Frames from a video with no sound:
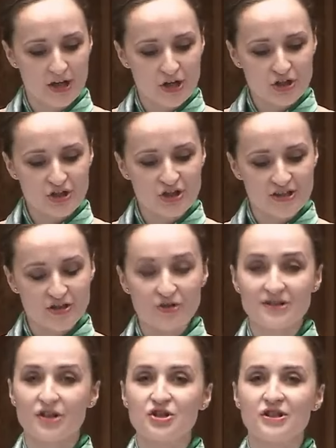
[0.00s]
że dziecko
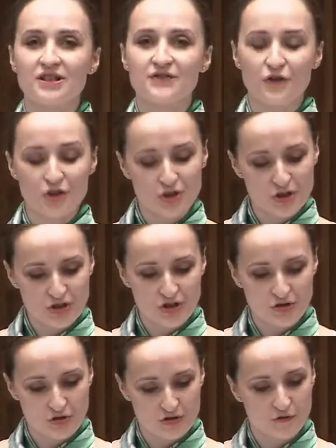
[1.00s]
zaczyna swoje życie
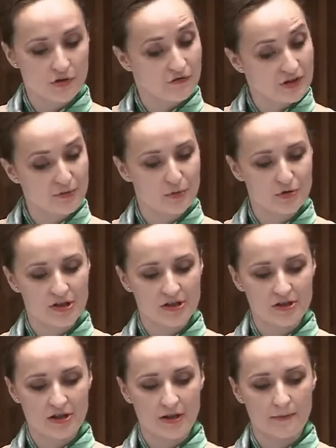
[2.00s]
i rozwój w chwili
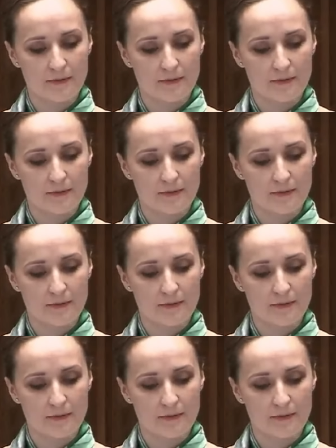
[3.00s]
poczęcia.